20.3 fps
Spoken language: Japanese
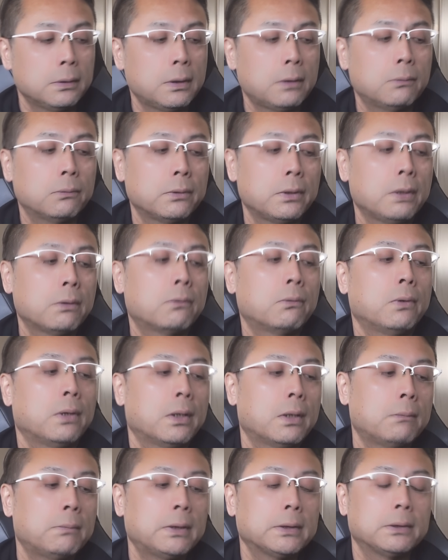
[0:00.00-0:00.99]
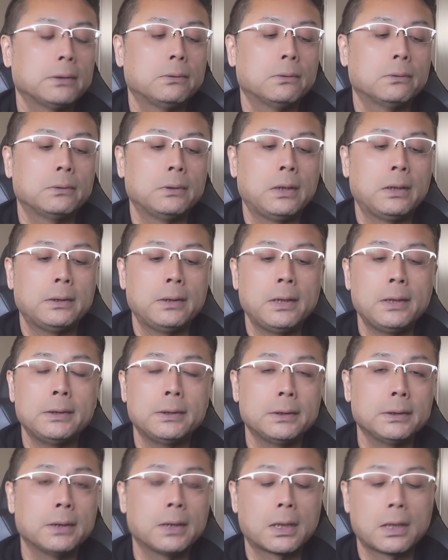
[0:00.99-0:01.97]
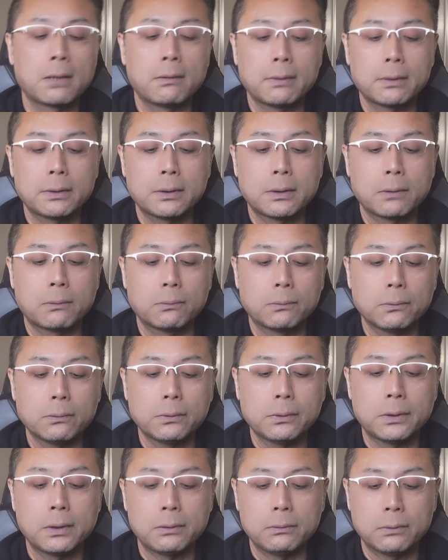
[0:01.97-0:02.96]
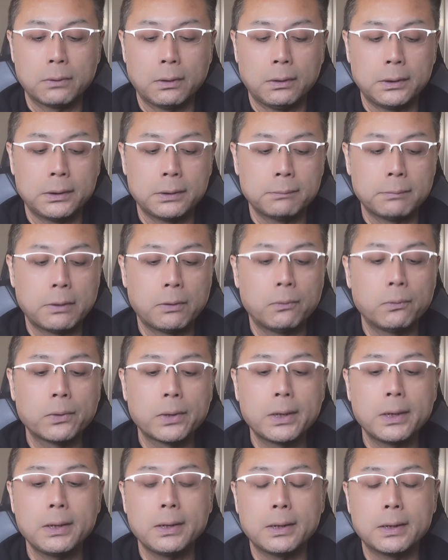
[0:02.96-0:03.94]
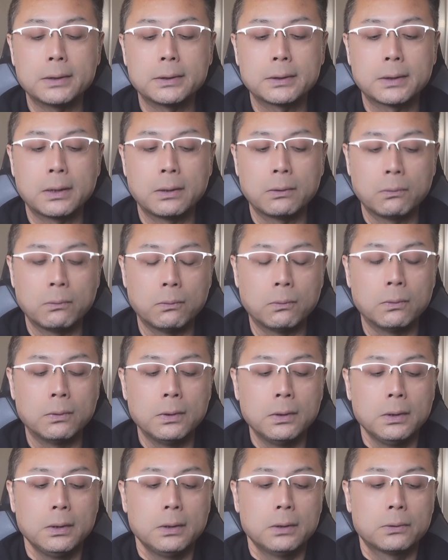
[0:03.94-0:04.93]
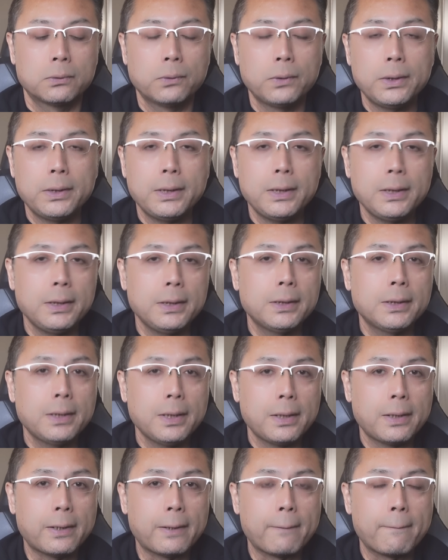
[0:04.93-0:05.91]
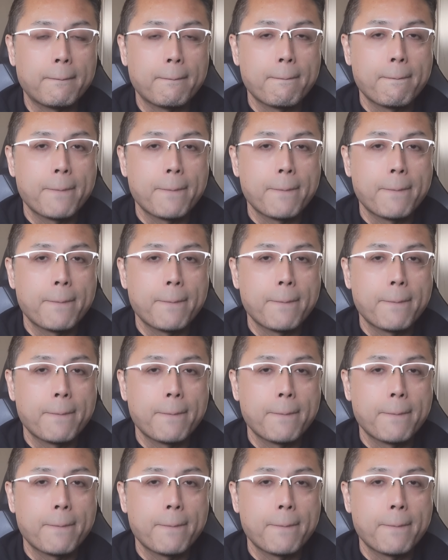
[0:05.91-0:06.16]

なのでこれがまず一つエンジンが変わったことっていうのが一番大きいんですけどそれでいて